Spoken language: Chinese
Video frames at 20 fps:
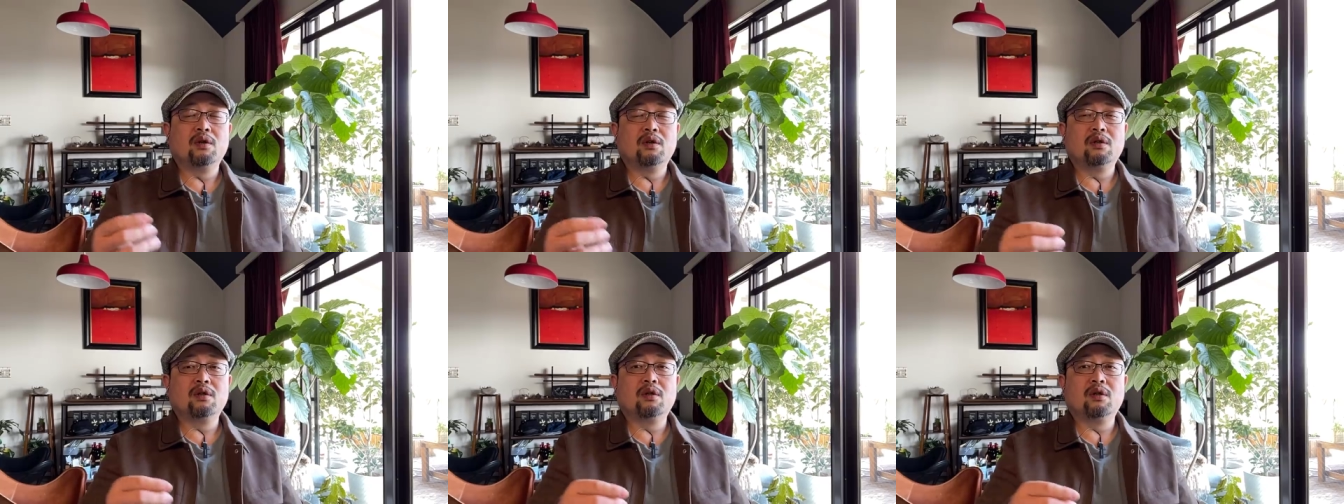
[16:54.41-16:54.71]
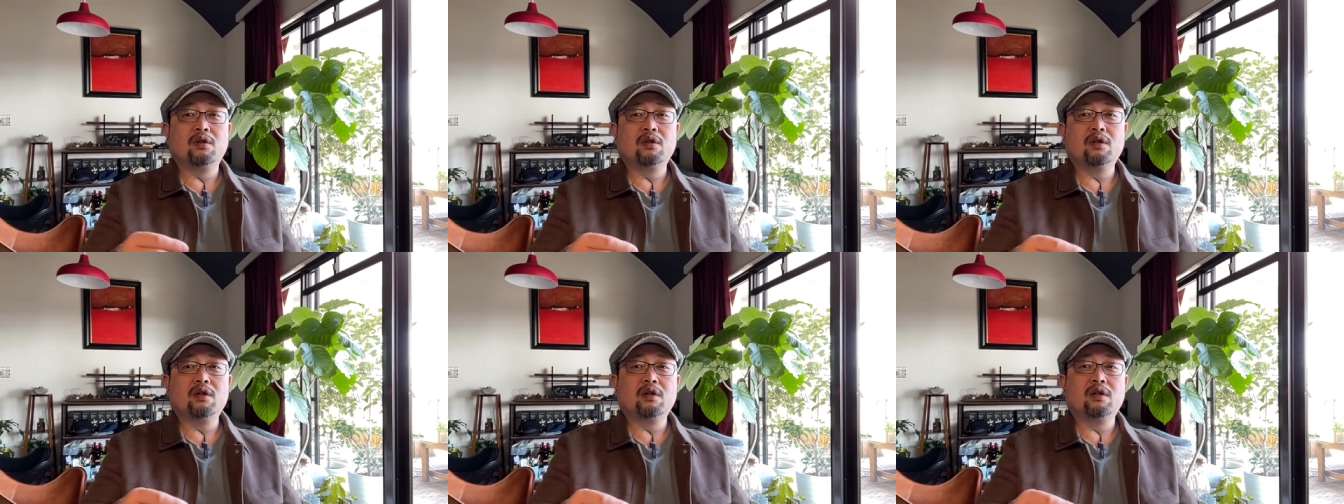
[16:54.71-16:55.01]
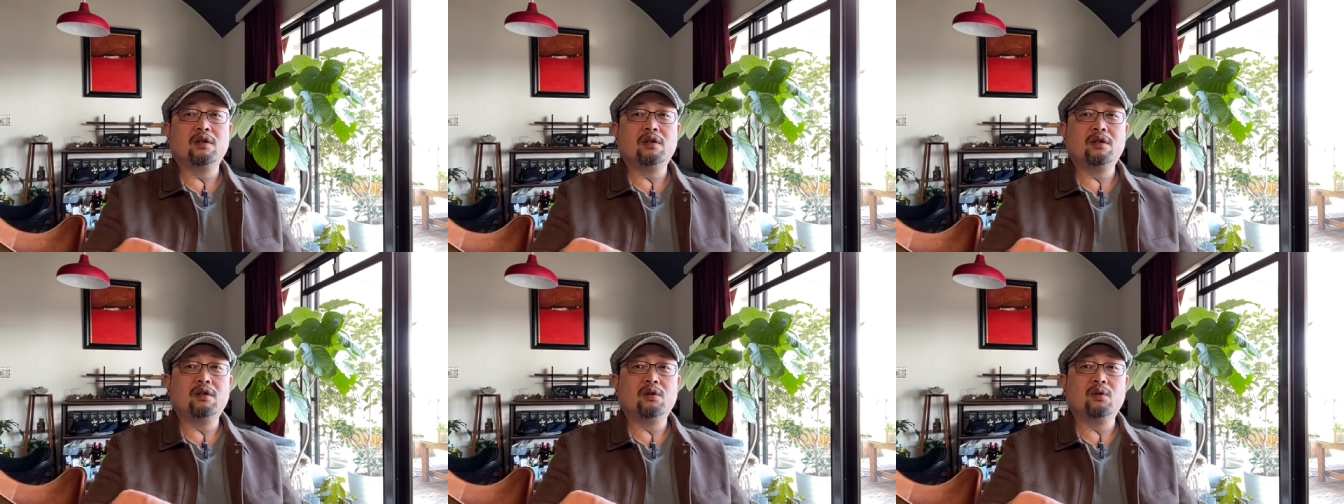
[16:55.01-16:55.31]
呃，那个
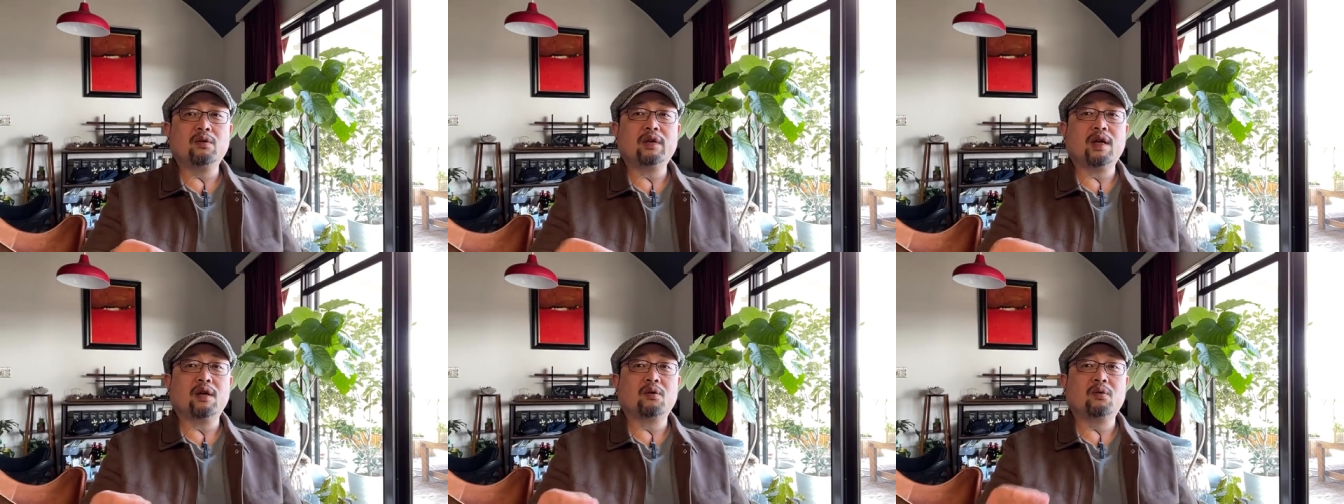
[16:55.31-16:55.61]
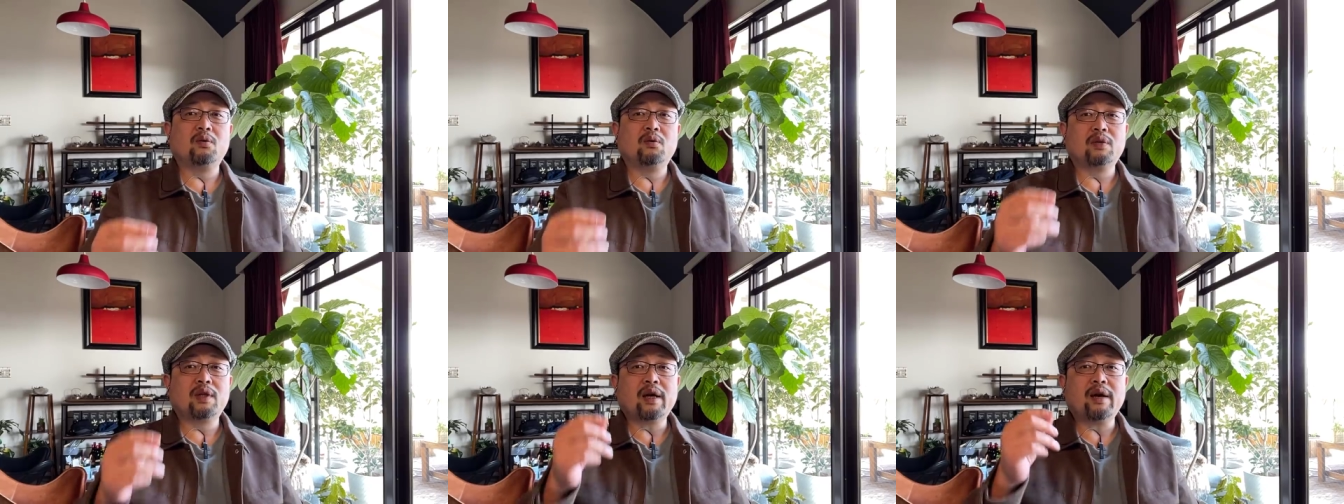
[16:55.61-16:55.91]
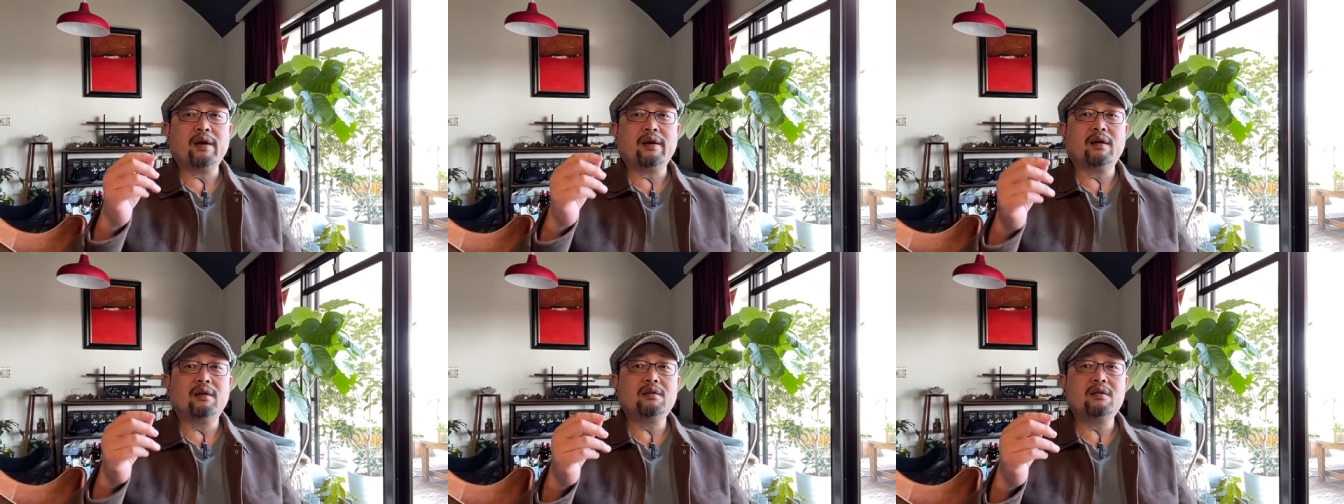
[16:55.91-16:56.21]
牛仔裤、
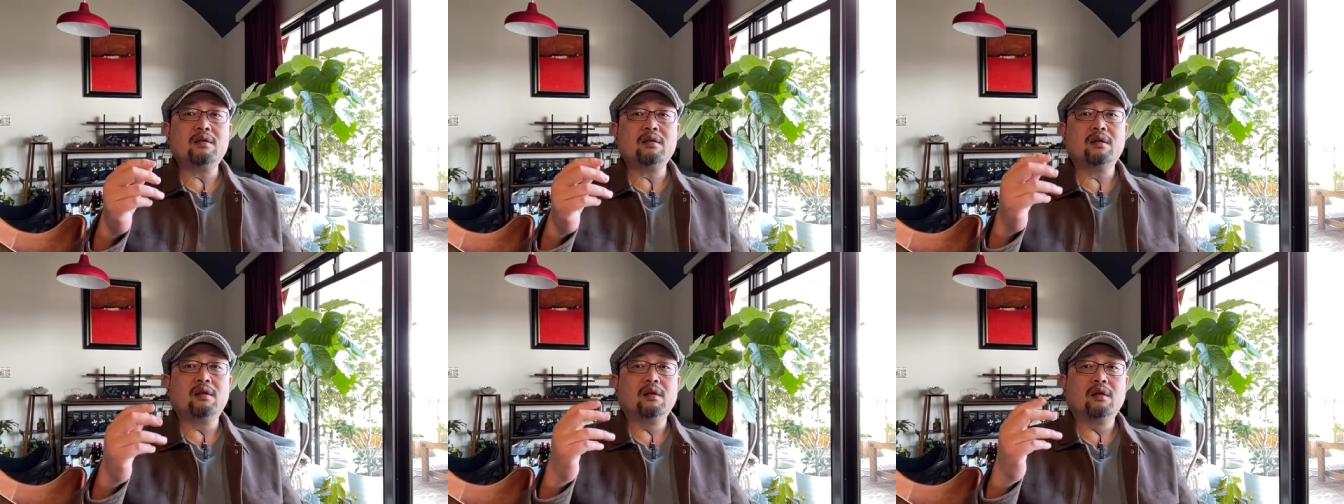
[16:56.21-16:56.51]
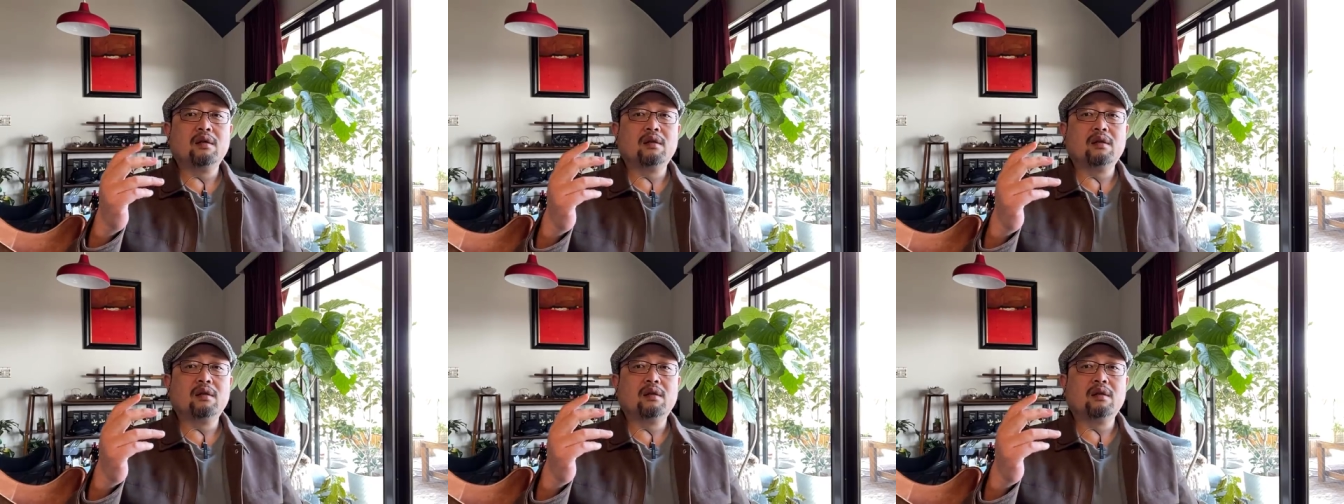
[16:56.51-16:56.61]
太阳镜